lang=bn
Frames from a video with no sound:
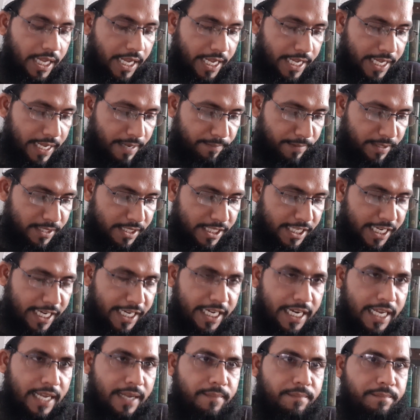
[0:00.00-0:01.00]
এই অ্যাবিস
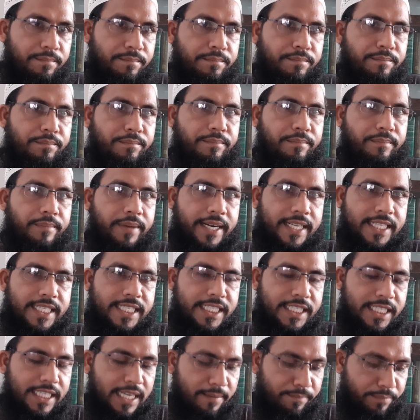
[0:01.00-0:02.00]
নেগরা
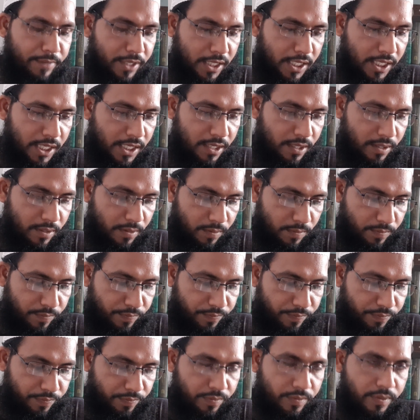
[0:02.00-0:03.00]
মেডিসিনটি আপনাদের
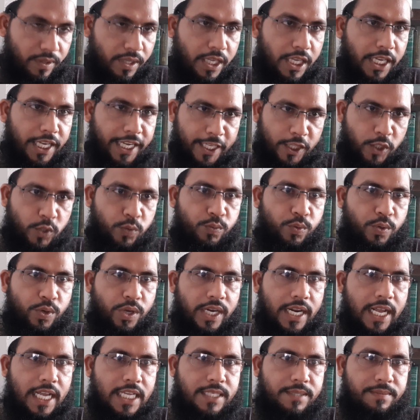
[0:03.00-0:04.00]
এত
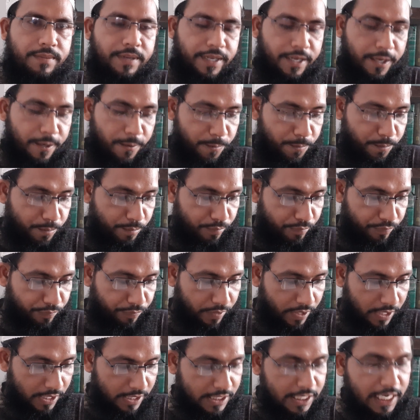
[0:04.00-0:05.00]
উপকার আসবে
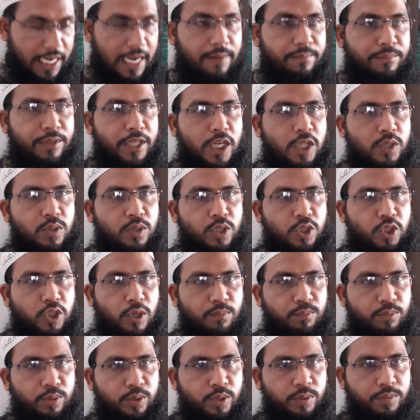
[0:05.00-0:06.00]
যে আপনারা যদি
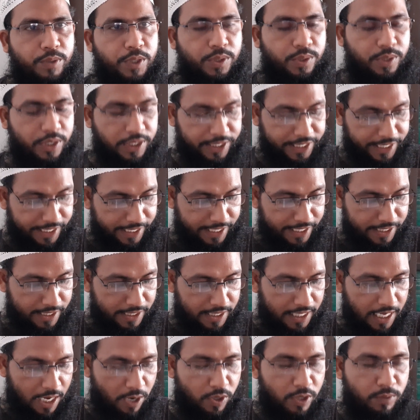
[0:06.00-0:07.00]
সম্পূর্ণ ভিডিওটা দেখেন
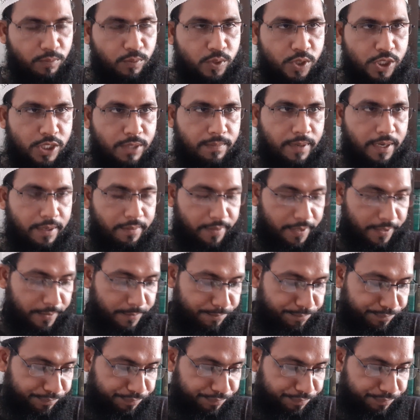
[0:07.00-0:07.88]
তাহলে বুঝতে পারবেন